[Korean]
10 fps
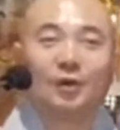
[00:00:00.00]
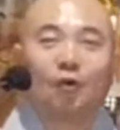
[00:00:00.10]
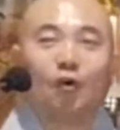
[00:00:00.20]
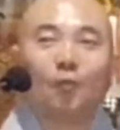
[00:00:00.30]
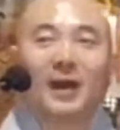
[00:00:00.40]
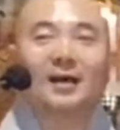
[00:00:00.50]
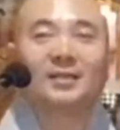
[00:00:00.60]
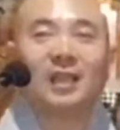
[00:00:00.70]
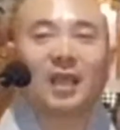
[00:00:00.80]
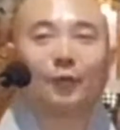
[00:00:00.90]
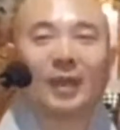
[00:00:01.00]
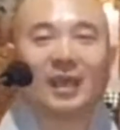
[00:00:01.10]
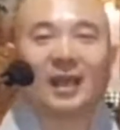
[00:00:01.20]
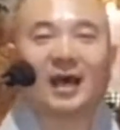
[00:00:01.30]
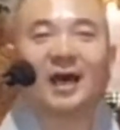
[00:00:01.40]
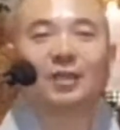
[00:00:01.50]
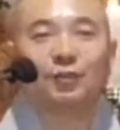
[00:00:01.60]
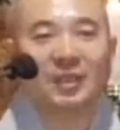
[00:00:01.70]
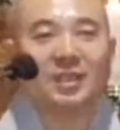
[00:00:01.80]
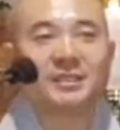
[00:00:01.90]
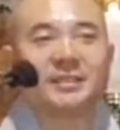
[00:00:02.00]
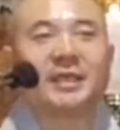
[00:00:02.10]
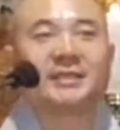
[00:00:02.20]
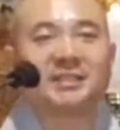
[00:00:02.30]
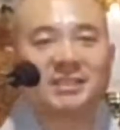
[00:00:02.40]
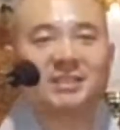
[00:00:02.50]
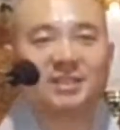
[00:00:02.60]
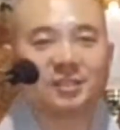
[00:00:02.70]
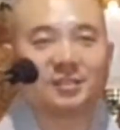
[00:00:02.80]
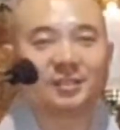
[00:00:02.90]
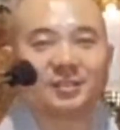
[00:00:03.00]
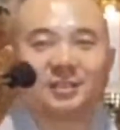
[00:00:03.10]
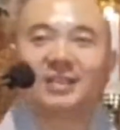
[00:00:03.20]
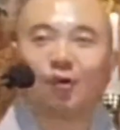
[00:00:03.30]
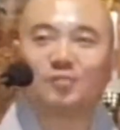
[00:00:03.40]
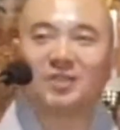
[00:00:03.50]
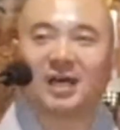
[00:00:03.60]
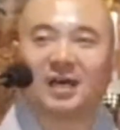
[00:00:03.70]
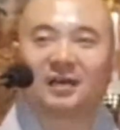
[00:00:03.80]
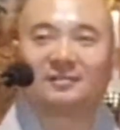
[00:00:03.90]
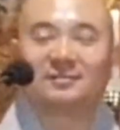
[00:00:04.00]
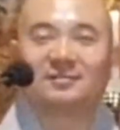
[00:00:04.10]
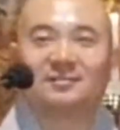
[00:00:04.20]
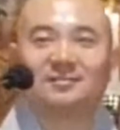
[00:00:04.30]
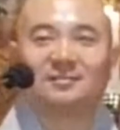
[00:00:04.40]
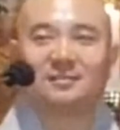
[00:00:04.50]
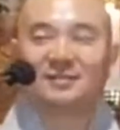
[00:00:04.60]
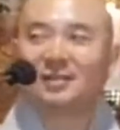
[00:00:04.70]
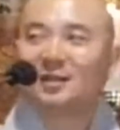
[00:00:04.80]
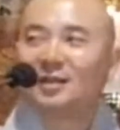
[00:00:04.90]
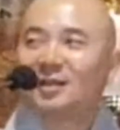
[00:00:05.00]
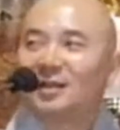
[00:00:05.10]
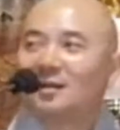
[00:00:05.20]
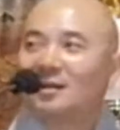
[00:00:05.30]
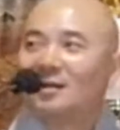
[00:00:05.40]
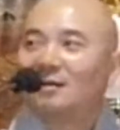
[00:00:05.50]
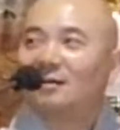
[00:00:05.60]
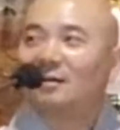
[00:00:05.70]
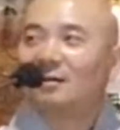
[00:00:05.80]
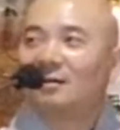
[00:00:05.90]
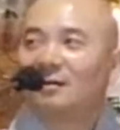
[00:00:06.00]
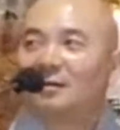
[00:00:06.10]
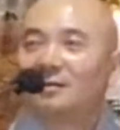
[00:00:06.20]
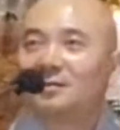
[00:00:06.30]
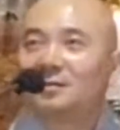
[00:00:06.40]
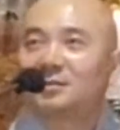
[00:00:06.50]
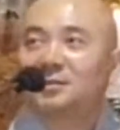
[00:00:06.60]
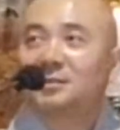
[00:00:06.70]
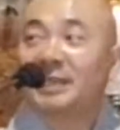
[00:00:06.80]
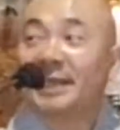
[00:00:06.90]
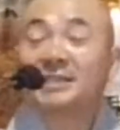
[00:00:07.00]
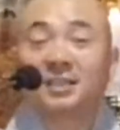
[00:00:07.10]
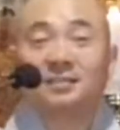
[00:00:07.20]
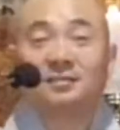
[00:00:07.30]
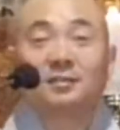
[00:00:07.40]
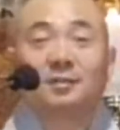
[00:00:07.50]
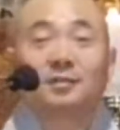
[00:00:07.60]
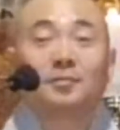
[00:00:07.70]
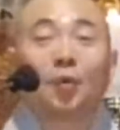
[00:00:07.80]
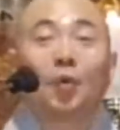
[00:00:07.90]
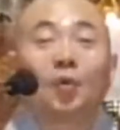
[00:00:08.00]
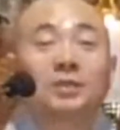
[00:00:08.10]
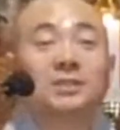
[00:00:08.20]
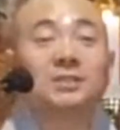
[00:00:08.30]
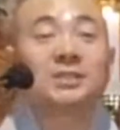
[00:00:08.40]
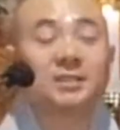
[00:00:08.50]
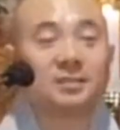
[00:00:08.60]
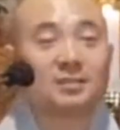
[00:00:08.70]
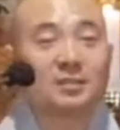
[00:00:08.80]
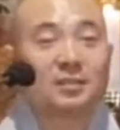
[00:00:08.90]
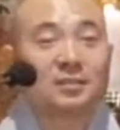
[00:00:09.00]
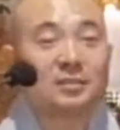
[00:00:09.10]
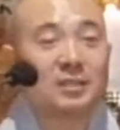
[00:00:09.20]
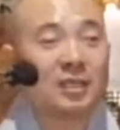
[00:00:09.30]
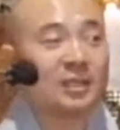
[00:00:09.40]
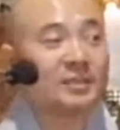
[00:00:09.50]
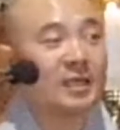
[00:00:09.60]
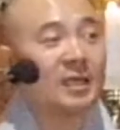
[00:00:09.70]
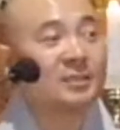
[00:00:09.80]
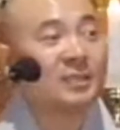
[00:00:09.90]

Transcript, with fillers: 오방 내외 안위 재신진언이 나옵니다. 음. 어, 재신, 모든 신. 이제 제가